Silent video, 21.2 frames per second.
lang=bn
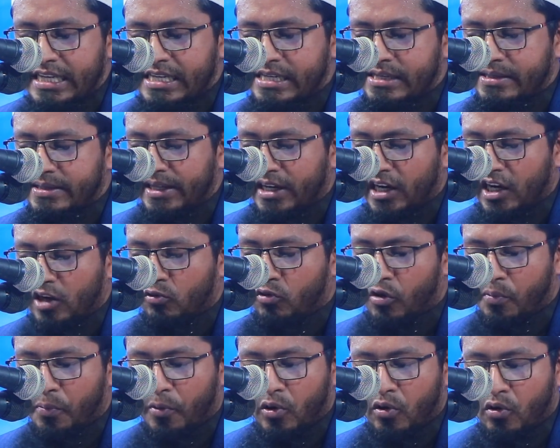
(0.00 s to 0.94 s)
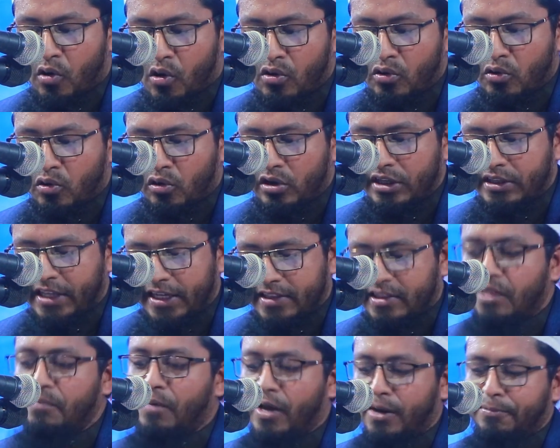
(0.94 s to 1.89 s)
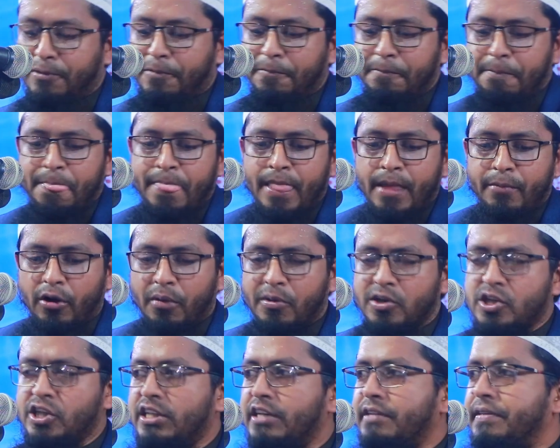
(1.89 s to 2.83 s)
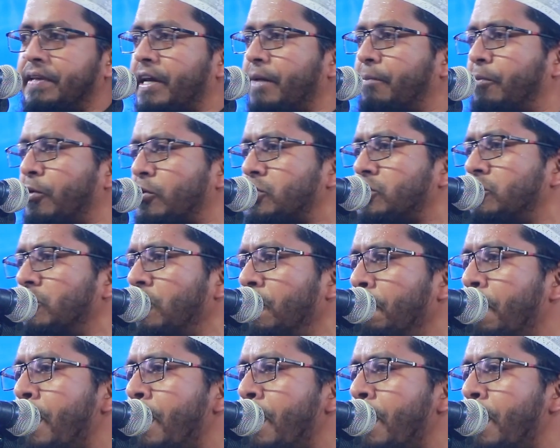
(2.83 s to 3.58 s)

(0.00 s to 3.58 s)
স্ত্রীর গোপন অঙ্গ কি দেখতে পারবো প্রবাসীদের থেকে প্রশ্ন